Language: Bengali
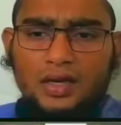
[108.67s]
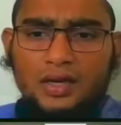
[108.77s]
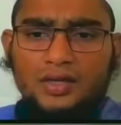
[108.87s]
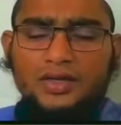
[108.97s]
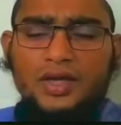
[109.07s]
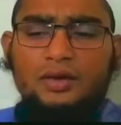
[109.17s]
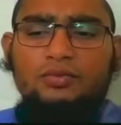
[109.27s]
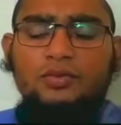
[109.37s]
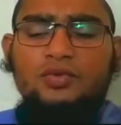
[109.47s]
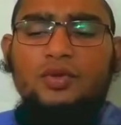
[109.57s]
আল্লাহ
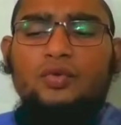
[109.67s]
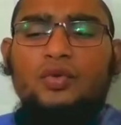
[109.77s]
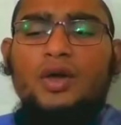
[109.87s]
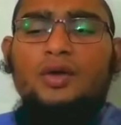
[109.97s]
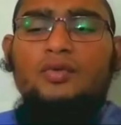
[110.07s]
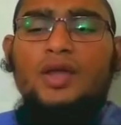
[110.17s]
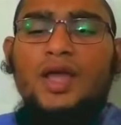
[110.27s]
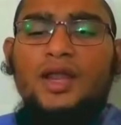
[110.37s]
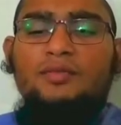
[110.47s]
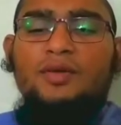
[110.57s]
পবিত্র কোরআনুল
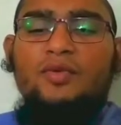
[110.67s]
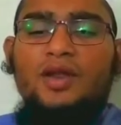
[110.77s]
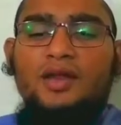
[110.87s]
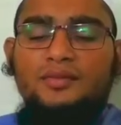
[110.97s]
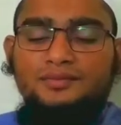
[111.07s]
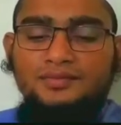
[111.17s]
করিমে বলেন